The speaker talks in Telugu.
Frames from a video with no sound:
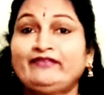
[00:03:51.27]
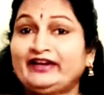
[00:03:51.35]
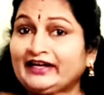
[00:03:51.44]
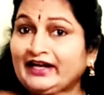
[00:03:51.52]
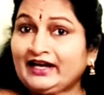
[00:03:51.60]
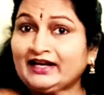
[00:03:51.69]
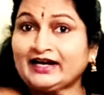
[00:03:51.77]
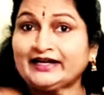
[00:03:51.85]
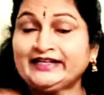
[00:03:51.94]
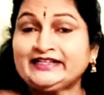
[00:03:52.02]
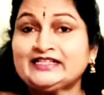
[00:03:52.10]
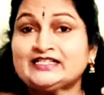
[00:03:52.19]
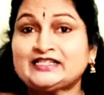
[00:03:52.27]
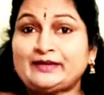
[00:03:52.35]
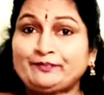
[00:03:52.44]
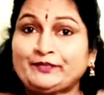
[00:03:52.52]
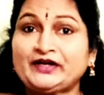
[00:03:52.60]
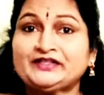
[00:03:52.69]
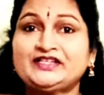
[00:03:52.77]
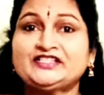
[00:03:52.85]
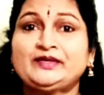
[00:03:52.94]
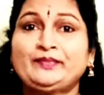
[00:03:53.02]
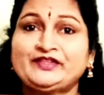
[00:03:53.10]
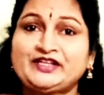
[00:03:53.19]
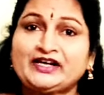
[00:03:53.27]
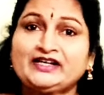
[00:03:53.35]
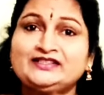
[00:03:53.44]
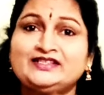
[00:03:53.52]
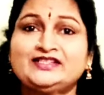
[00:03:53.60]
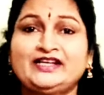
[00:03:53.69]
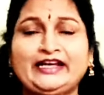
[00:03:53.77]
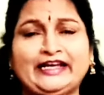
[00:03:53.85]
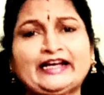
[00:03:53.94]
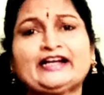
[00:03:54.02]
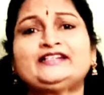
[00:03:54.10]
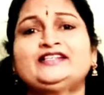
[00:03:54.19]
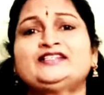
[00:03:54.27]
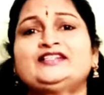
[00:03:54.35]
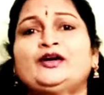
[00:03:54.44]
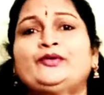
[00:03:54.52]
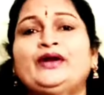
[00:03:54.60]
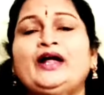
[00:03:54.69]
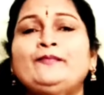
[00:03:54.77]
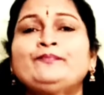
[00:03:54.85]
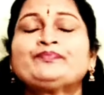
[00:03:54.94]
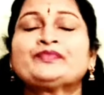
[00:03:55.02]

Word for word: వెనకాల కటింగ్ చేసి స్టెప్ కట్ చేసి పెదర్ కట్ చేసి ఏ కట్ చేసినా కూడా